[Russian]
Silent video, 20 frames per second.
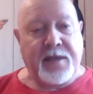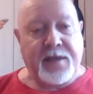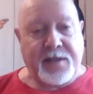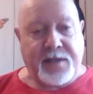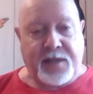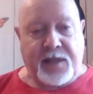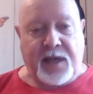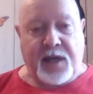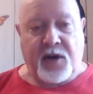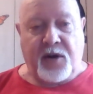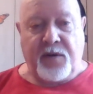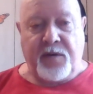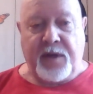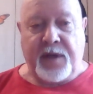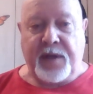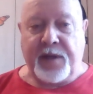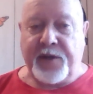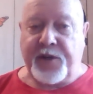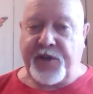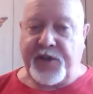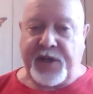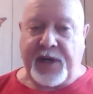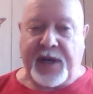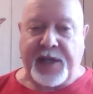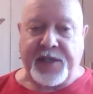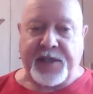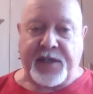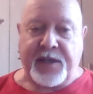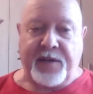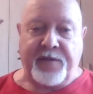здоровья,
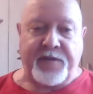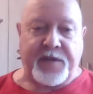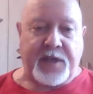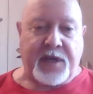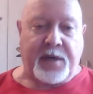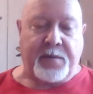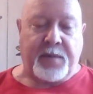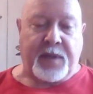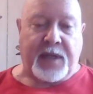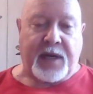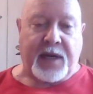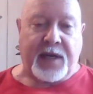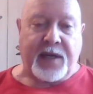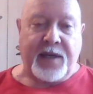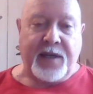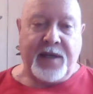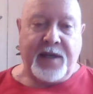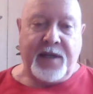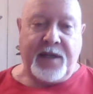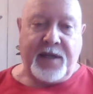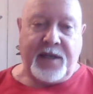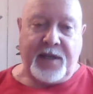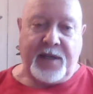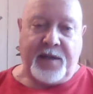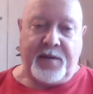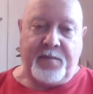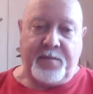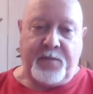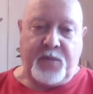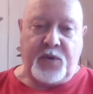счастья, всех благ
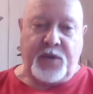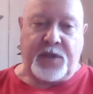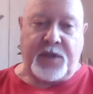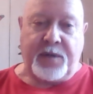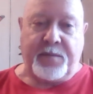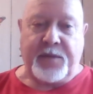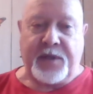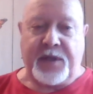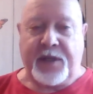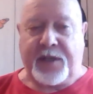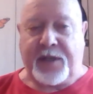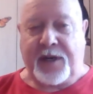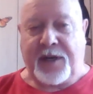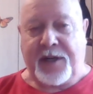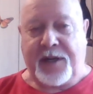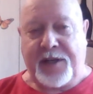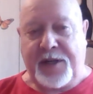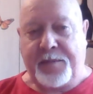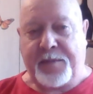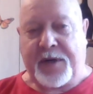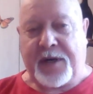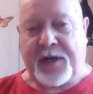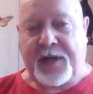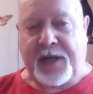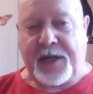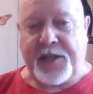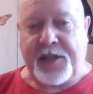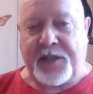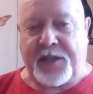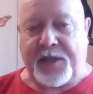и будьте бдительны, не
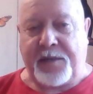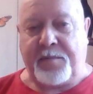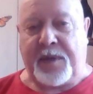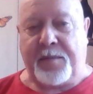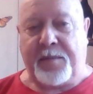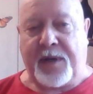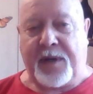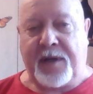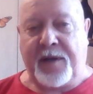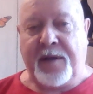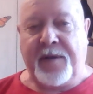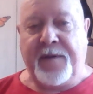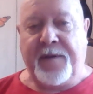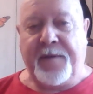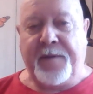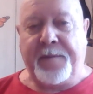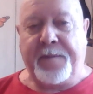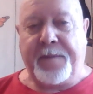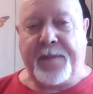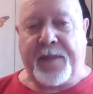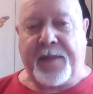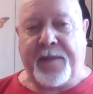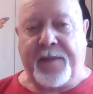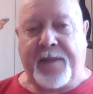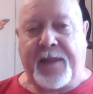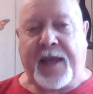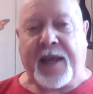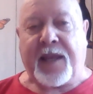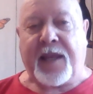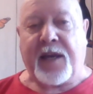проходите мимо
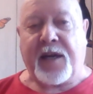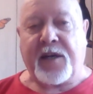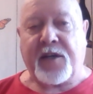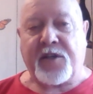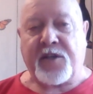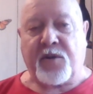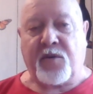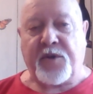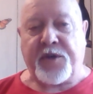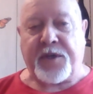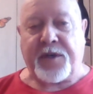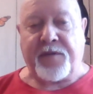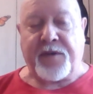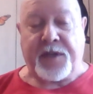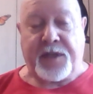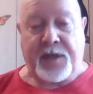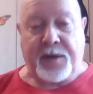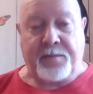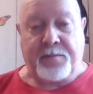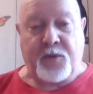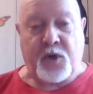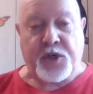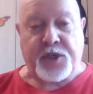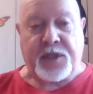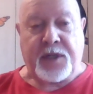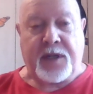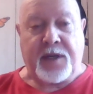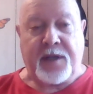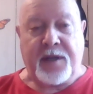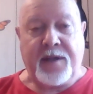таких случаев, где
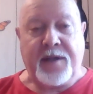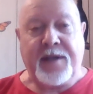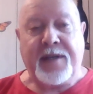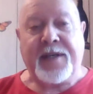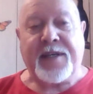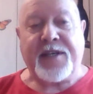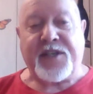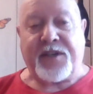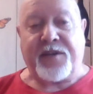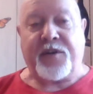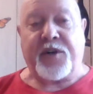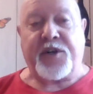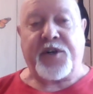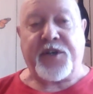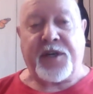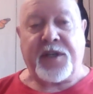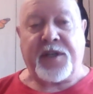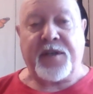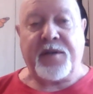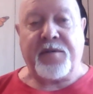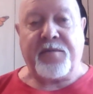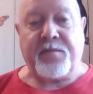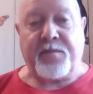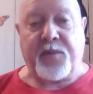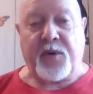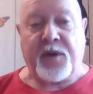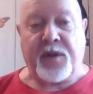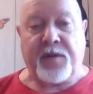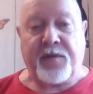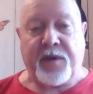можно совершить
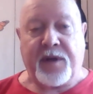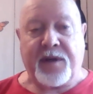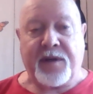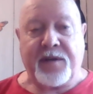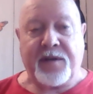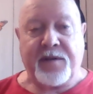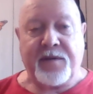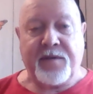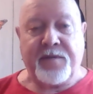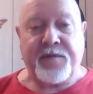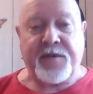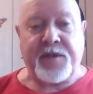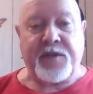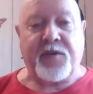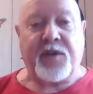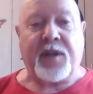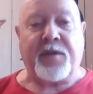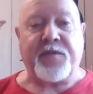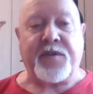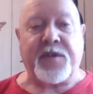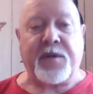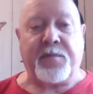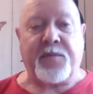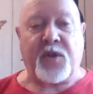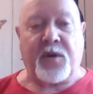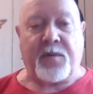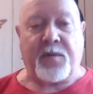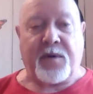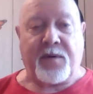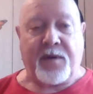подвиг. Всего нам всем
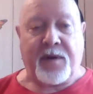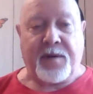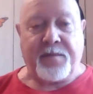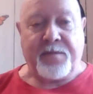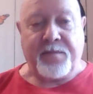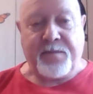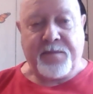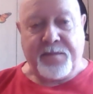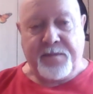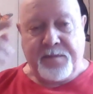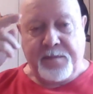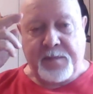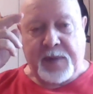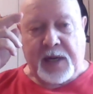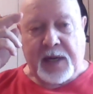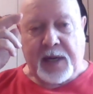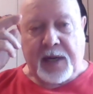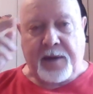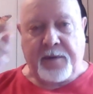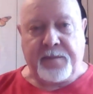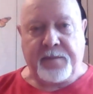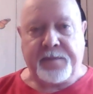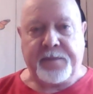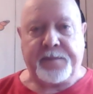доброго. Пока.